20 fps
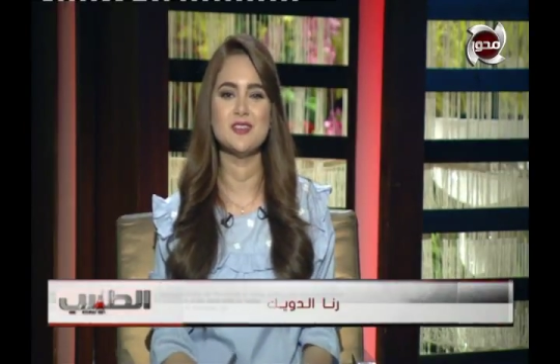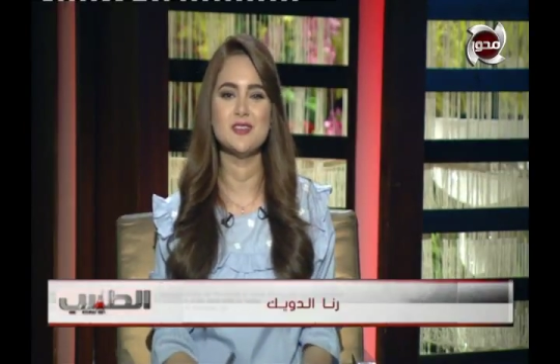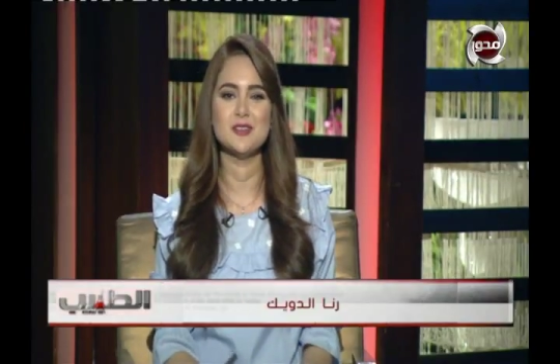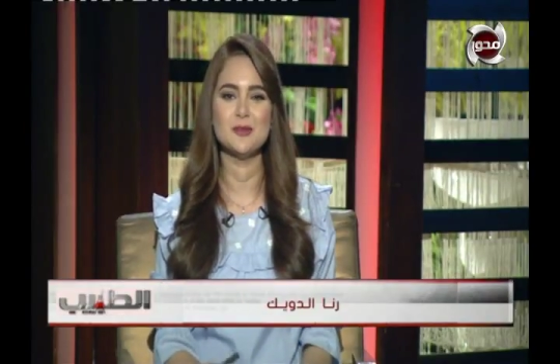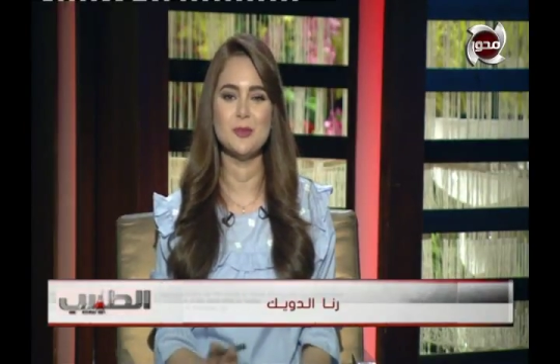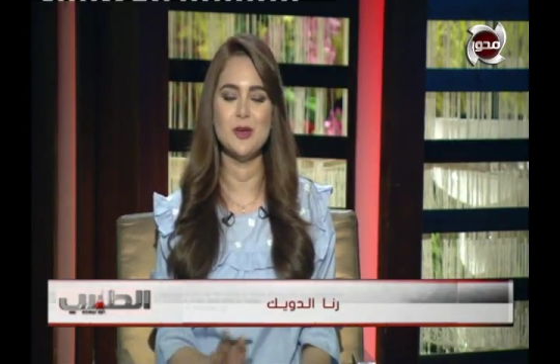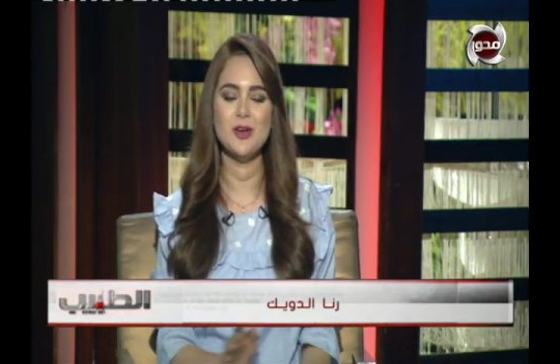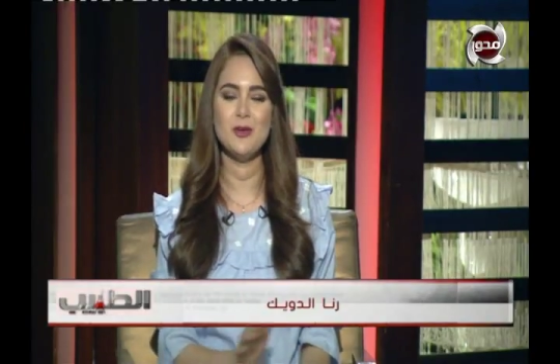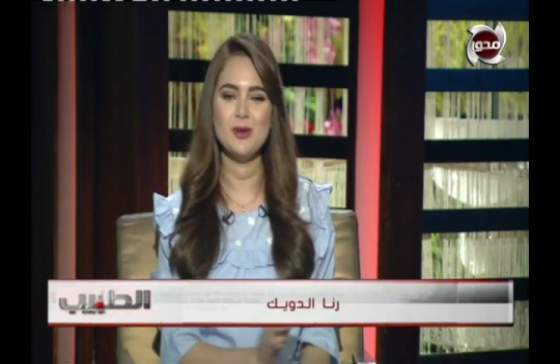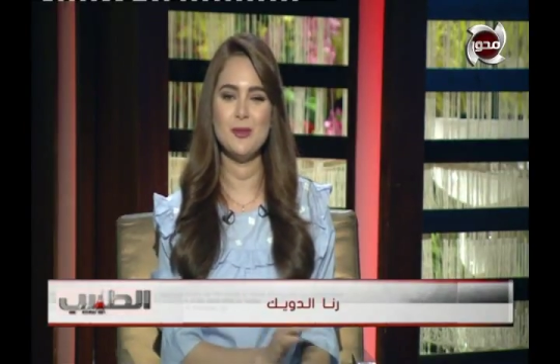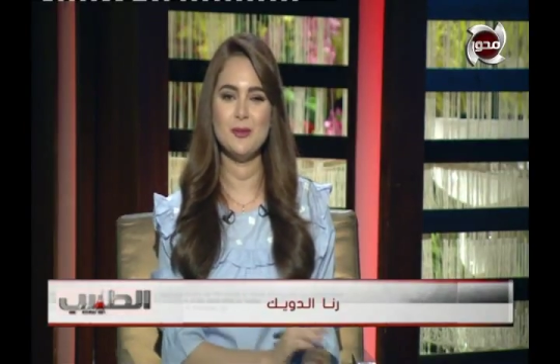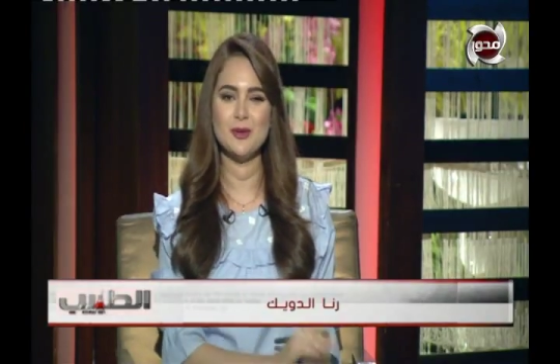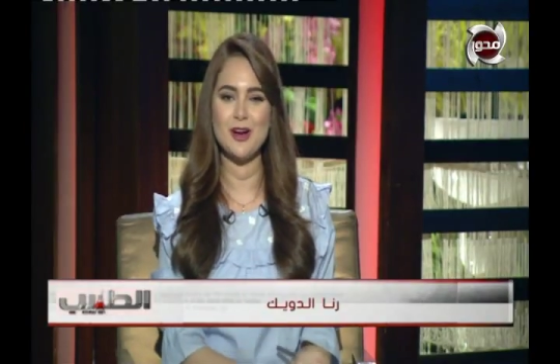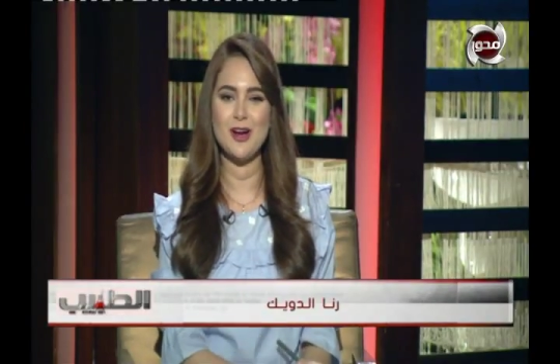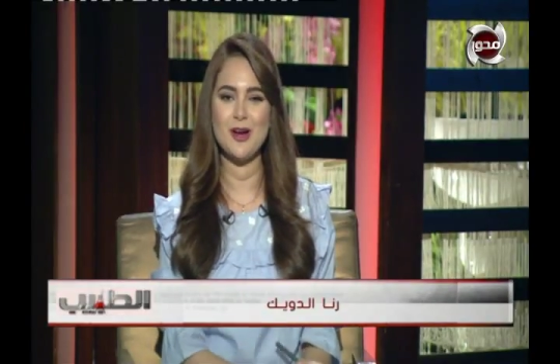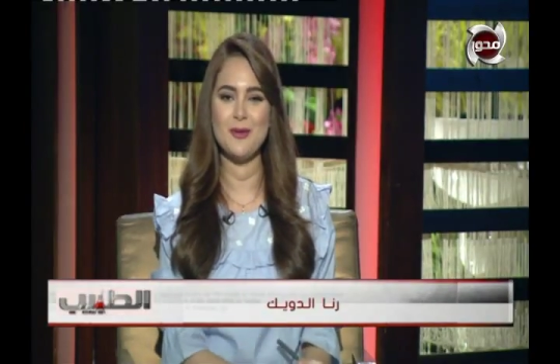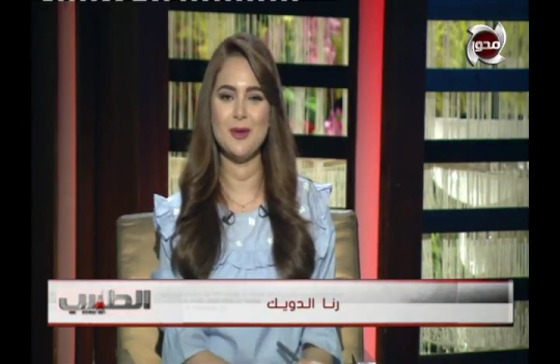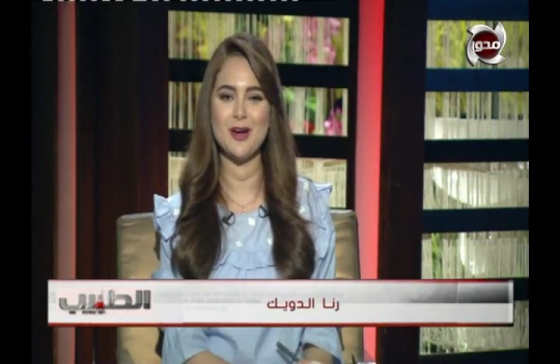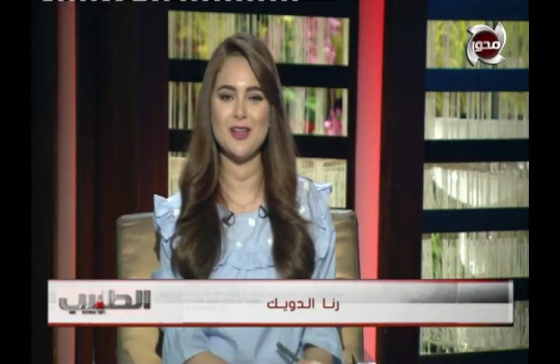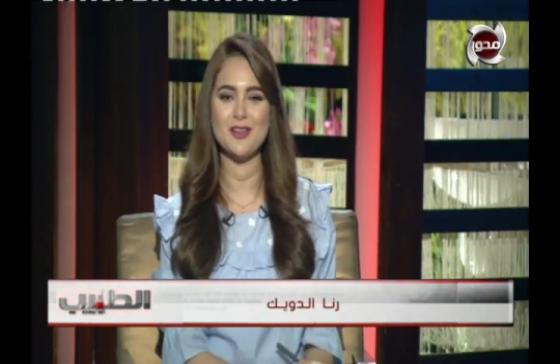المحور برحب
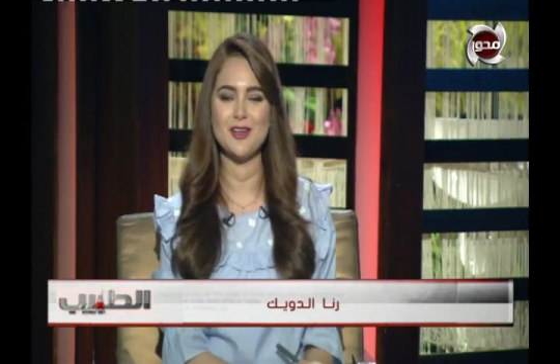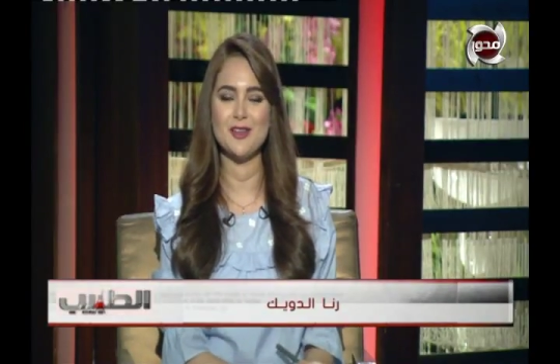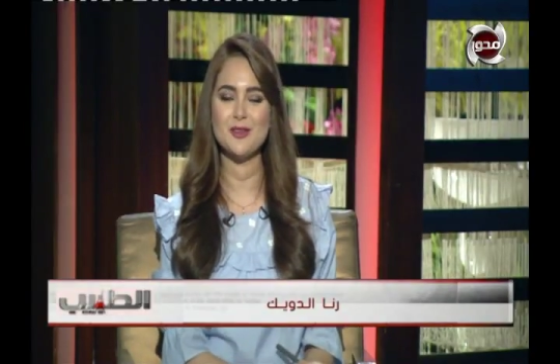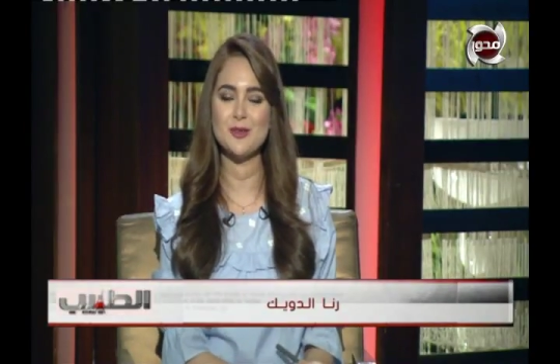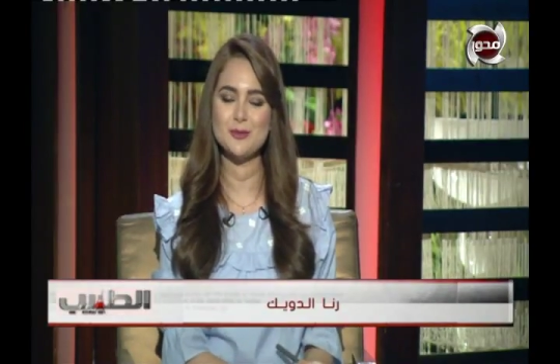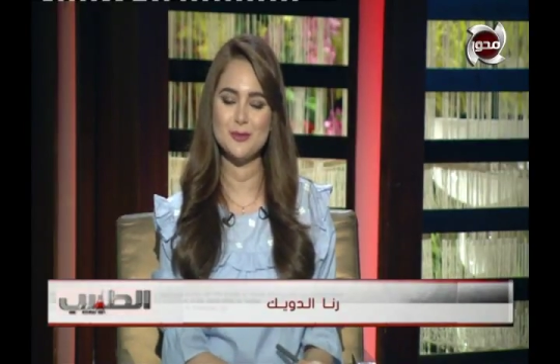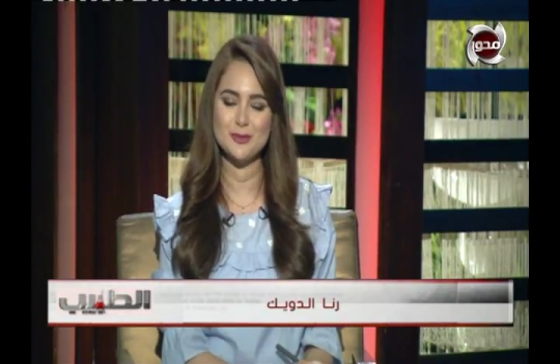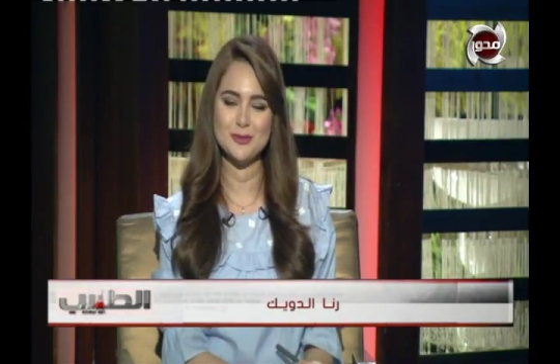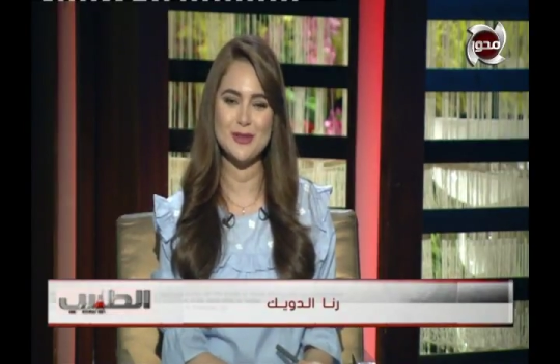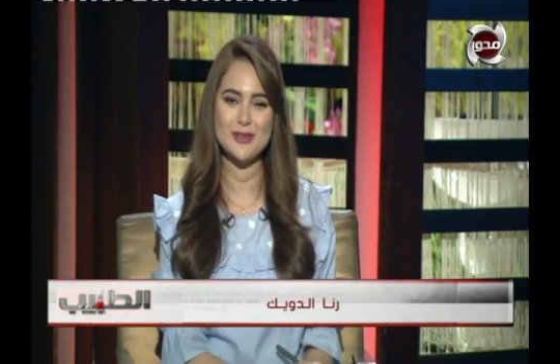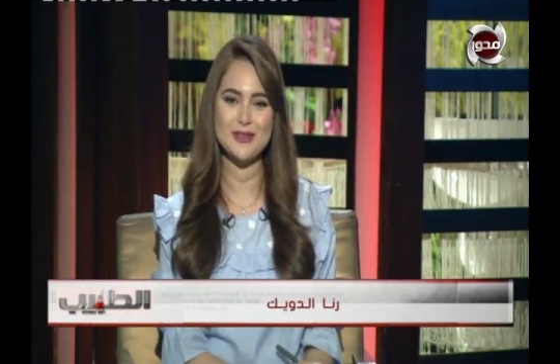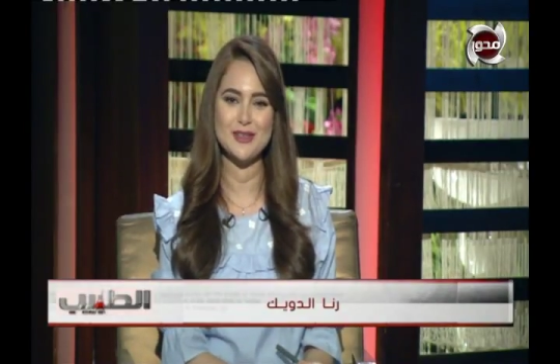بحضراتكم في فقره